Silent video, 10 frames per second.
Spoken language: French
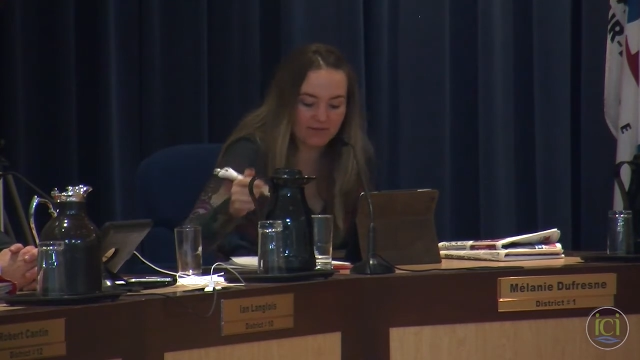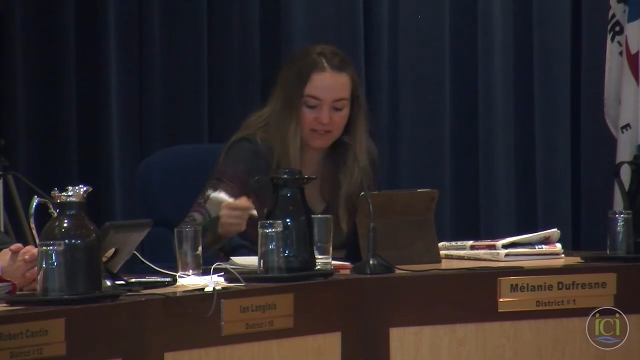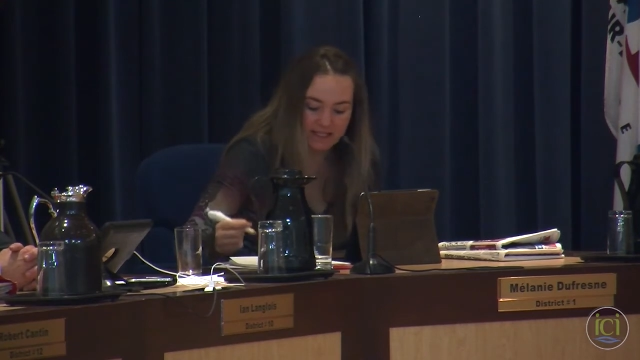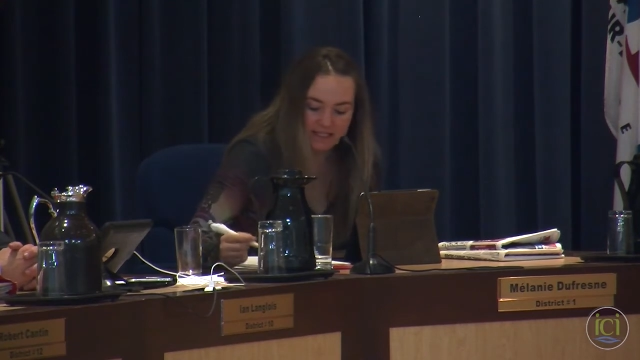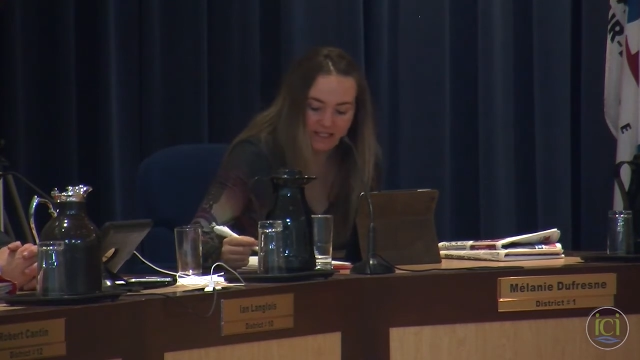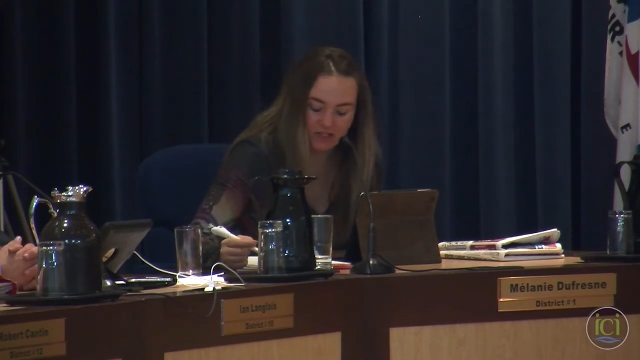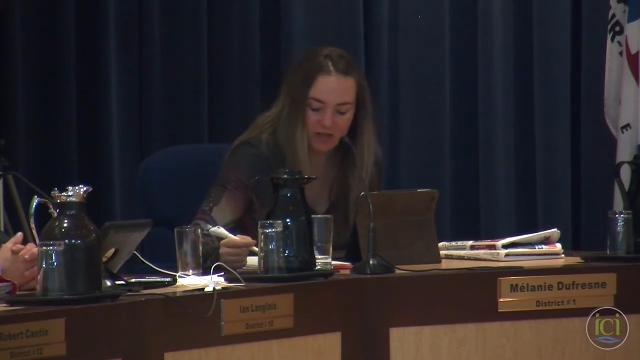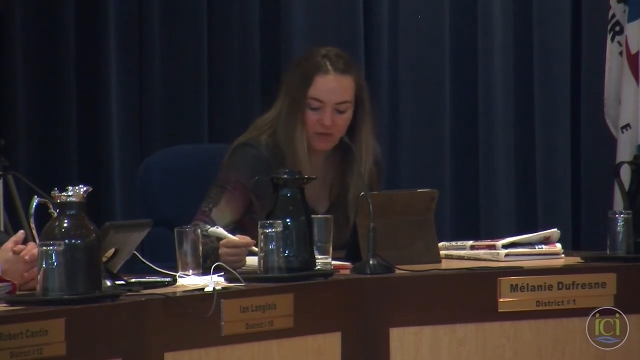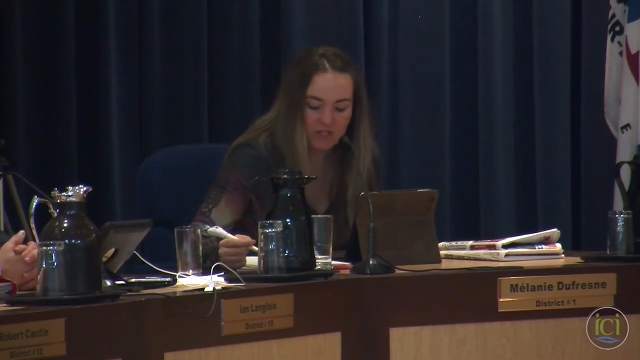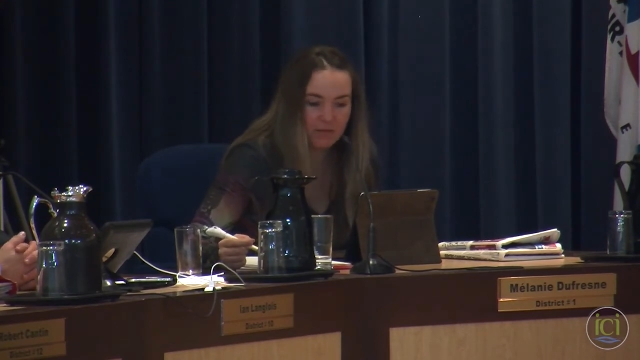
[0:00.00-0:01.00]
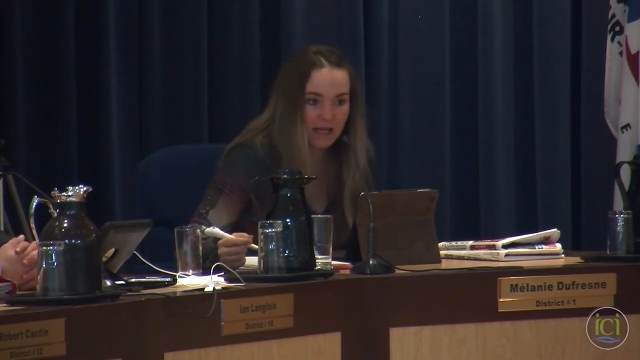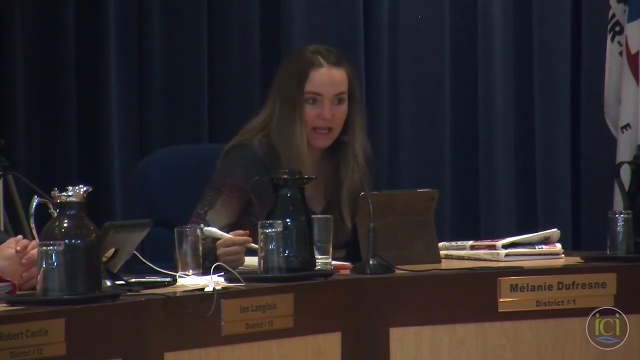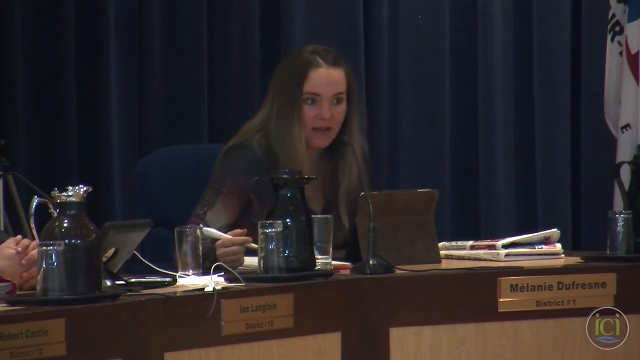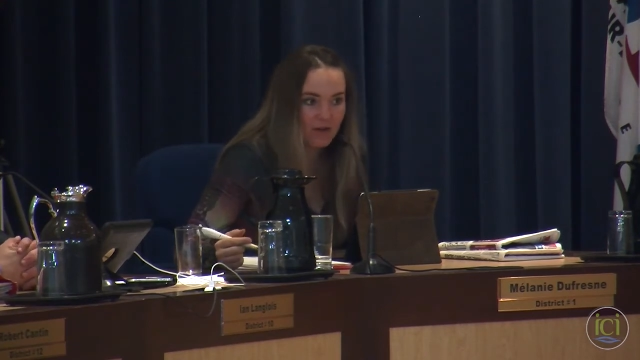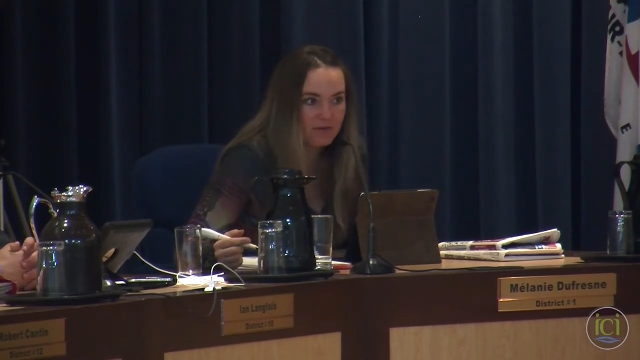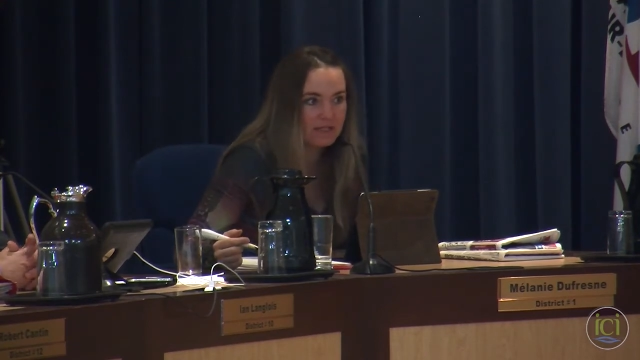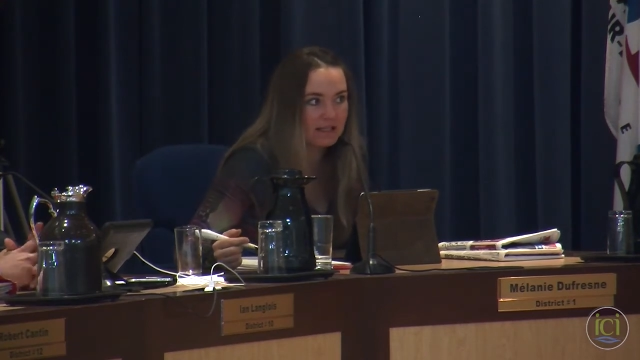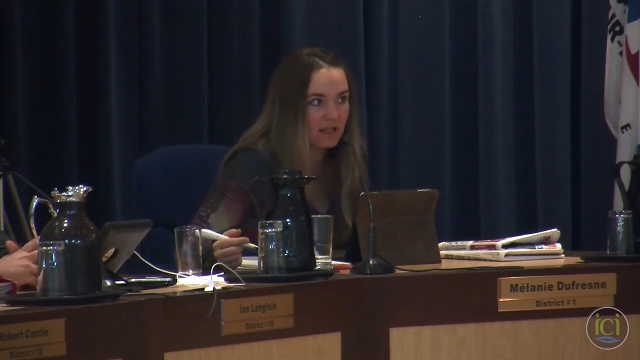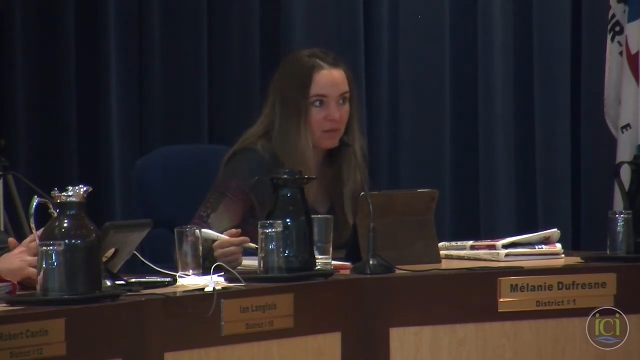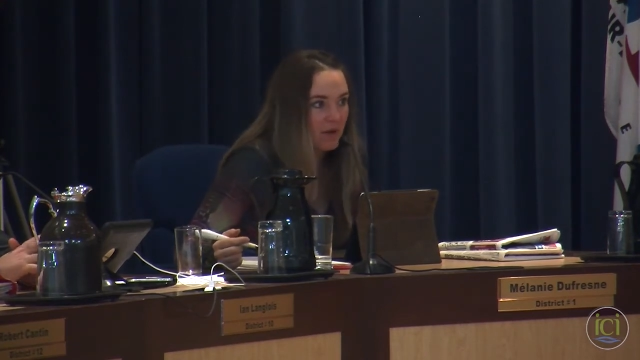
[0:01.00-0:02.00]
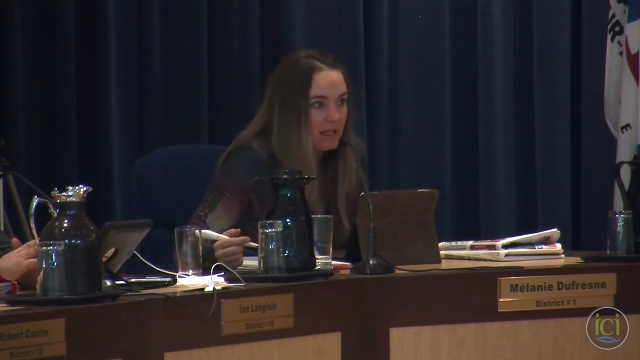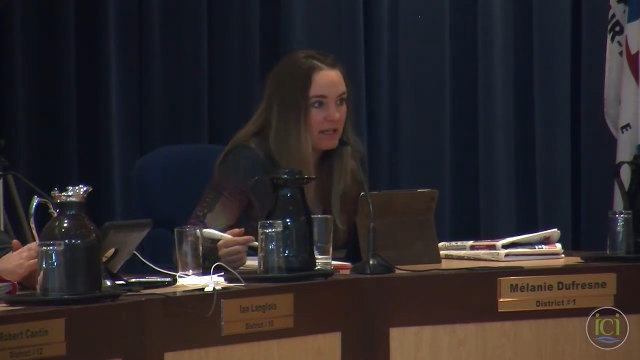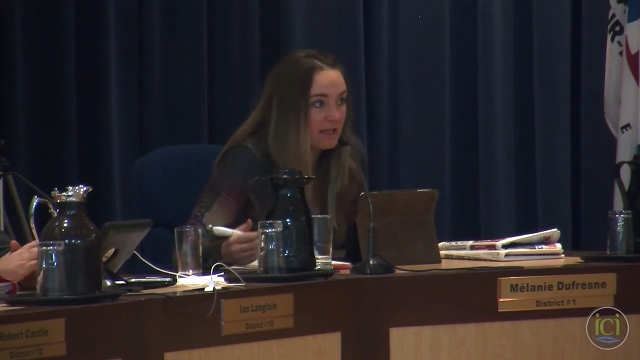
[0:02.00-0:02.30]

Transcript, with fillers: vitesse des gens. Moi, j'aimerais vous interpeller,